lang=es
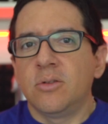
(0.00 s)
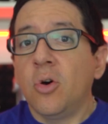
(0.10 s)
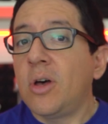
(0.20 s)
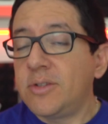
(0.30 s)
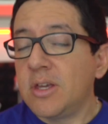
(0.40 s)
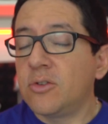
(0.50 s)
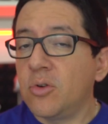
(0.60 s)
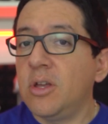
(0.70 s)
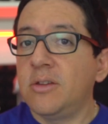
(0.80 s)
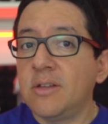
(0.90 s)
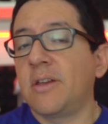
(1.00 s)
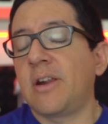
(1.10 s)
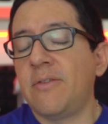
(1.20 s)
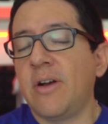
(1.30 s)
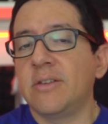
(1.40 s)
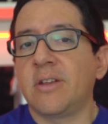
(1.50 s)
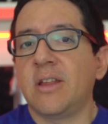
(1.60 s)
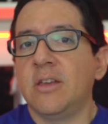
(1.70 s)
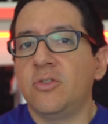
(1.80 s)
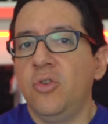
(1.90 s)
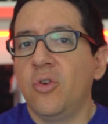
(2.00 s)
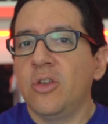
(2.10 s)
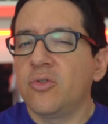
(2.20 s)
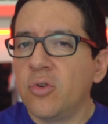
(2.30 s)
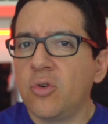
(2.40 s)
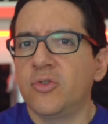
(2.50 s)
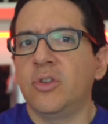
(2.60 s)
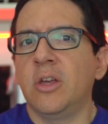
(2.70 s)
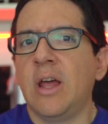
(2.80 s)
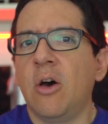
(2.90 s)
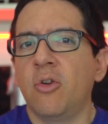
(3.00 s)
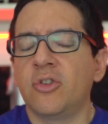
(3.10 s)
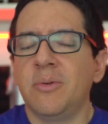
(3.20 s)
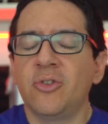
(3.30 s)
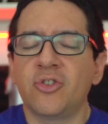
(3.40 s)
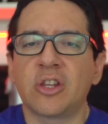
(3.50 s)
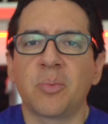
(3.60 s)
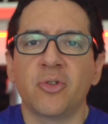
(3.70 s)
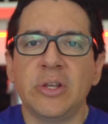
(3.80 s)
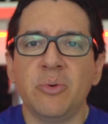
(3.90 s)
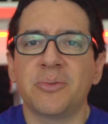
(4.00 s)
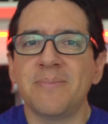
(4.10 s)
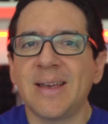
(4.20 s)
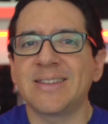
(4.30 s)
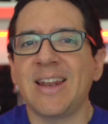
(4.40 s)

Todas ellas son intensas ráfagas de radiación y son considerados los eventos explosivos más